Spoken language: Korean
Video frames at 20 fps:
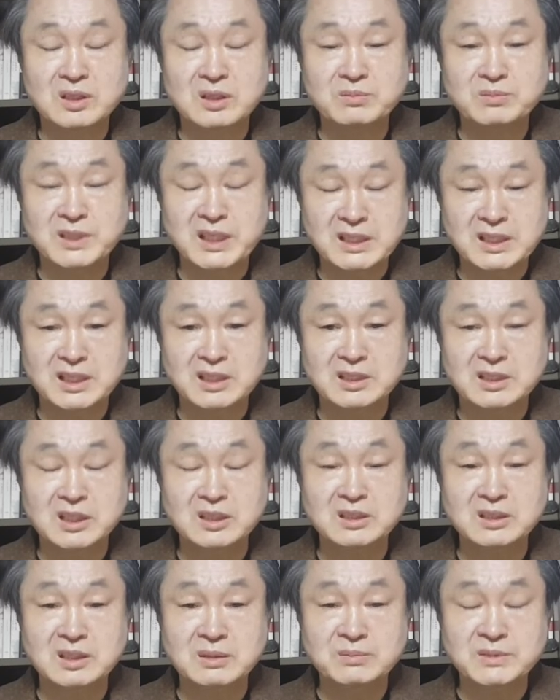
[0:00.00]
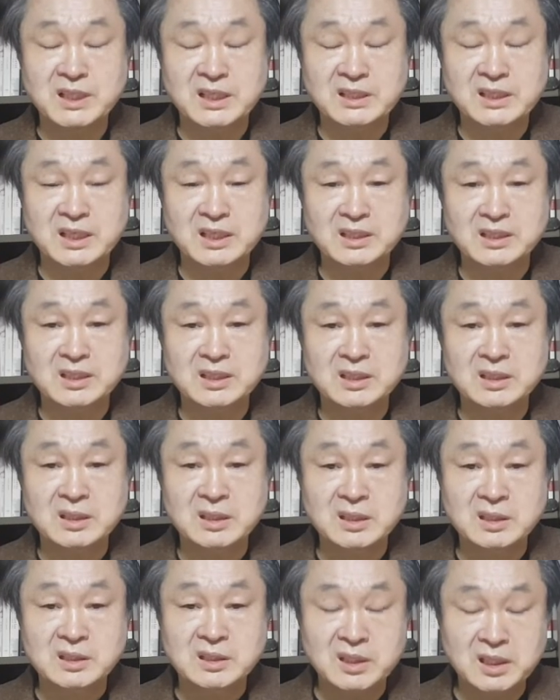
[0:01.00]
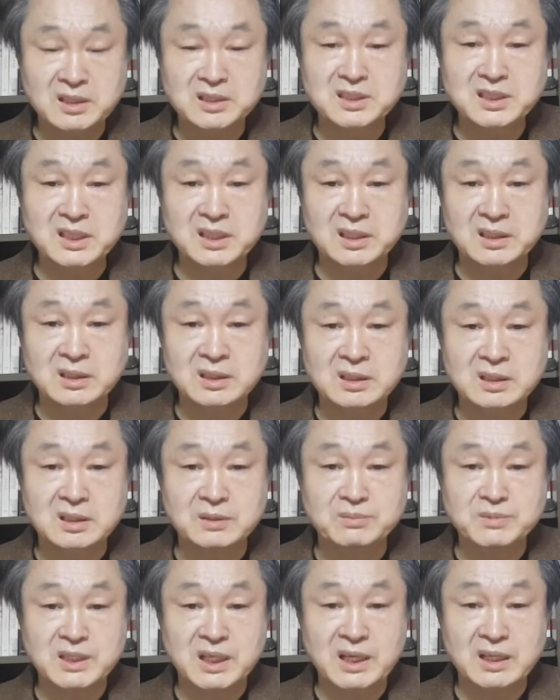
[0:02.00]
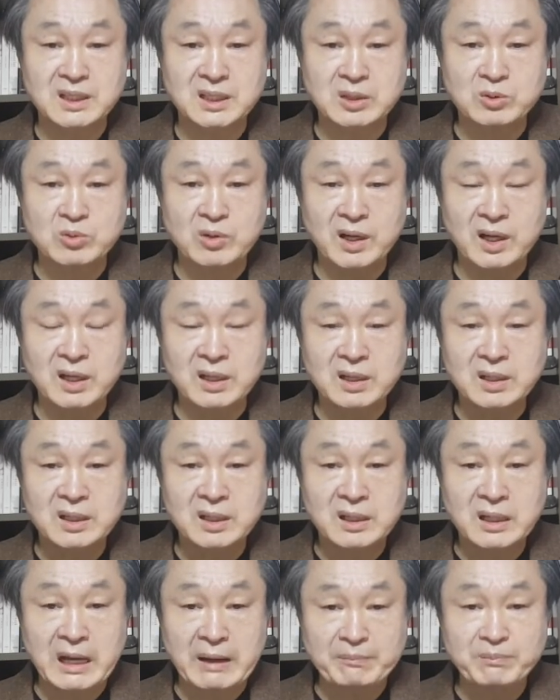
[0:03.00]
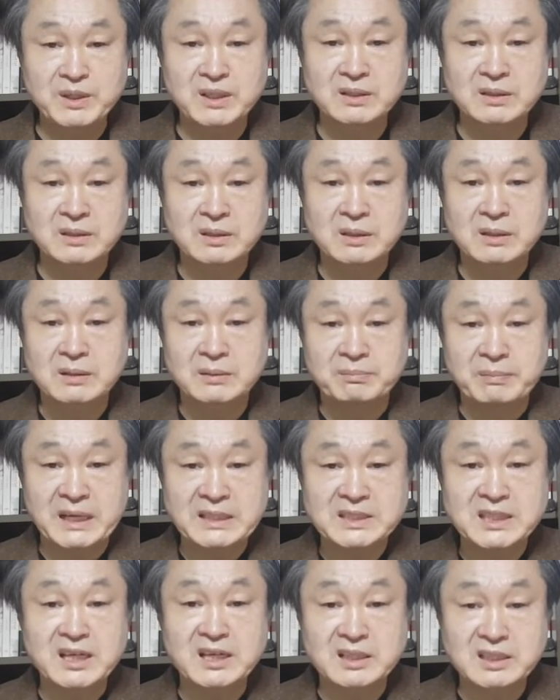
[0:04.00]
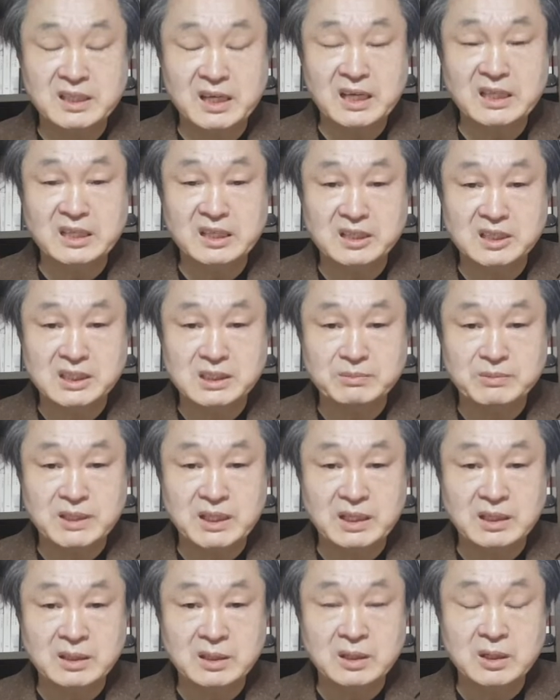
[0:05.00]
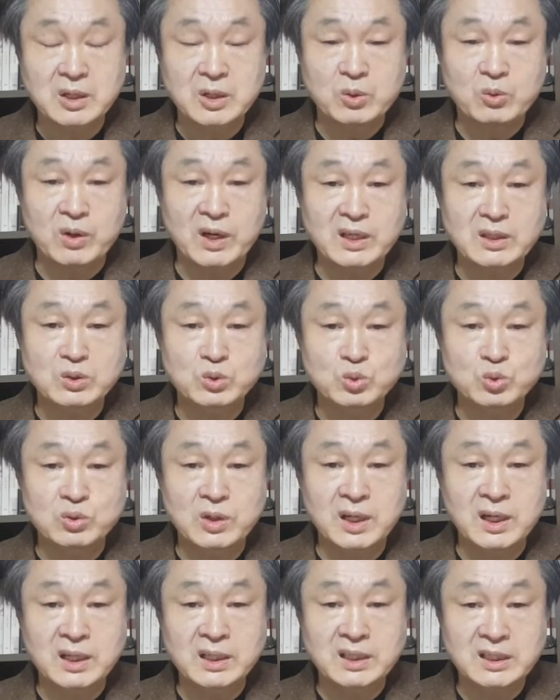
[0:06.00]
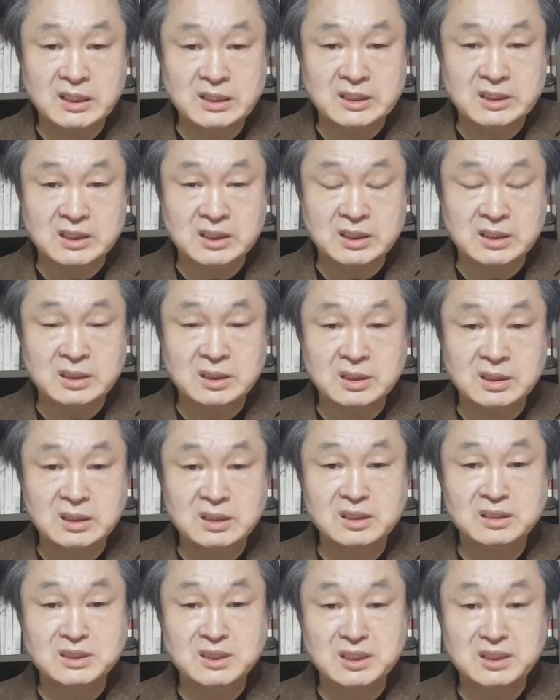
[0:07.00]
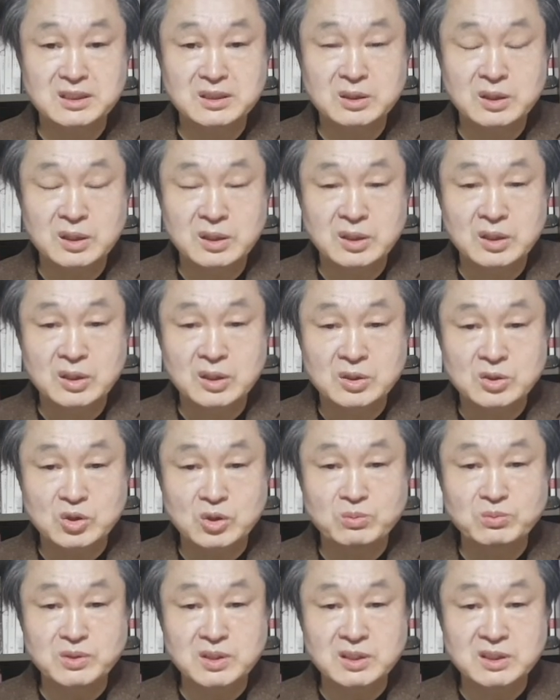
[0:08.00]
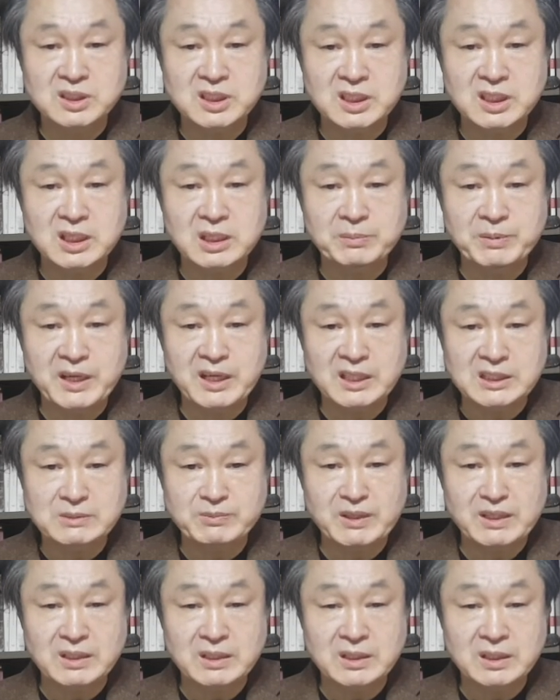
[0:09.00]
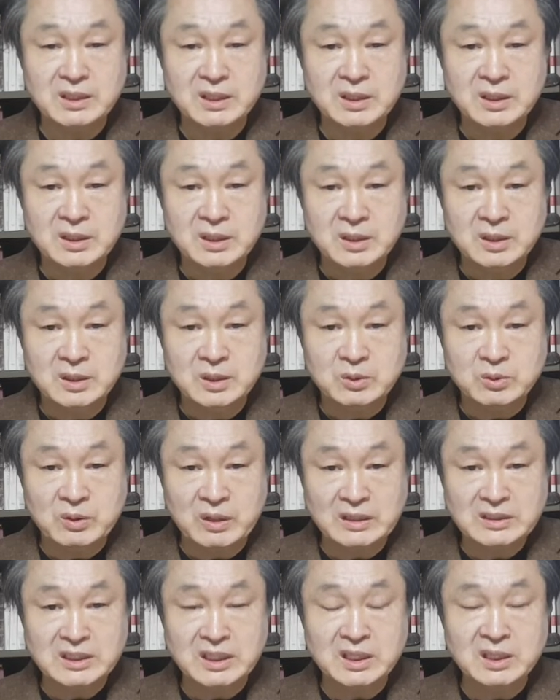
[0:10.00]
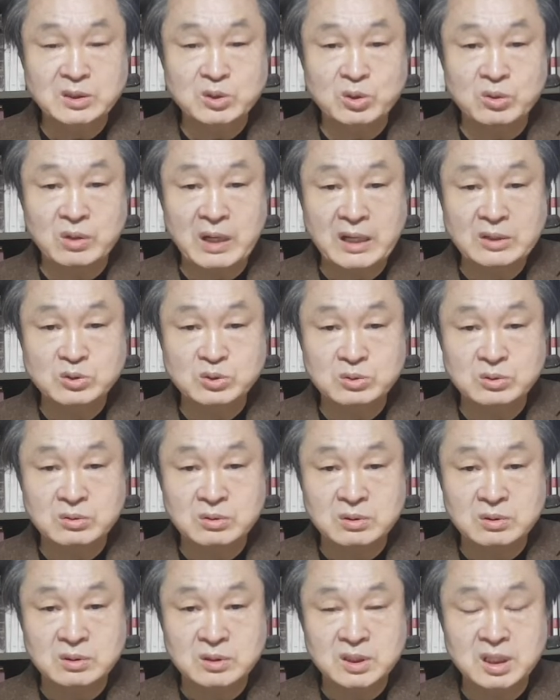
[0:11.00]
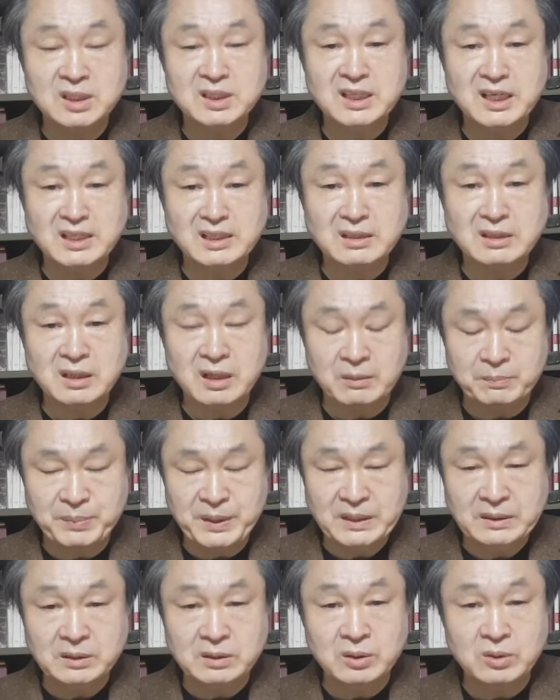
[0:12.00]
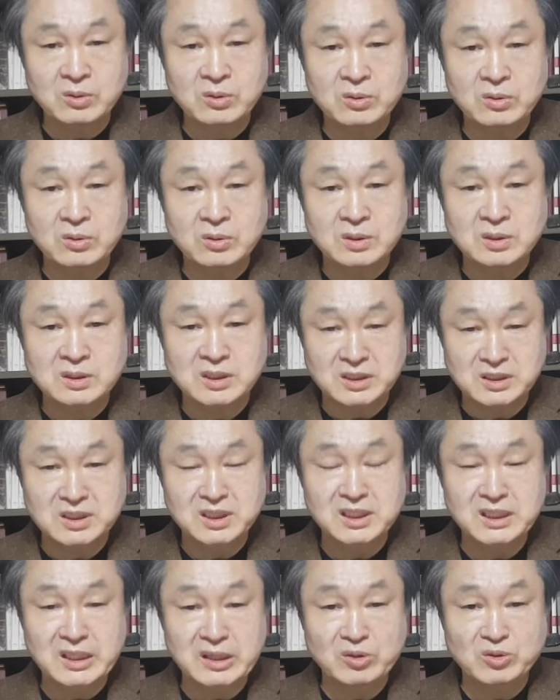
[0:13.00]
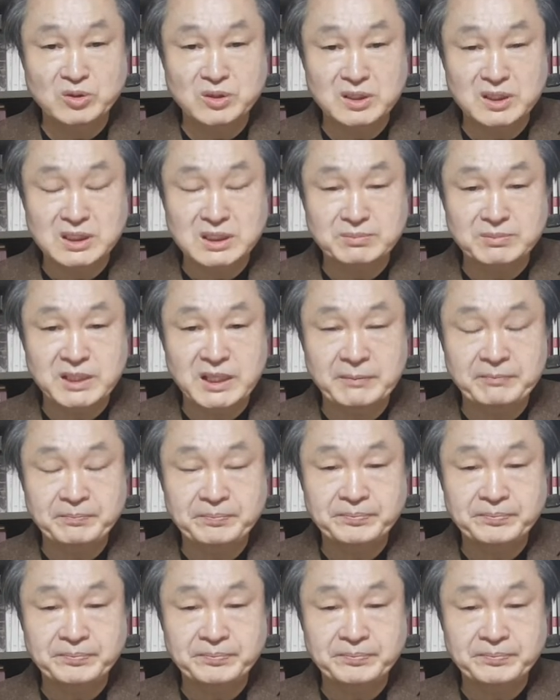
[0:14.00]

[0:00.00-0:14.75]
검사장이 전 검사장이 현저히 검사들과 한번 맞짱을 뜨게 되는 것입니다. 과연 누가 이길지 이것은 좀 더 지켜봐야 지만 굉장히 이것도 아주 특이한 팩트로 진전이 되고 있는 것입니다.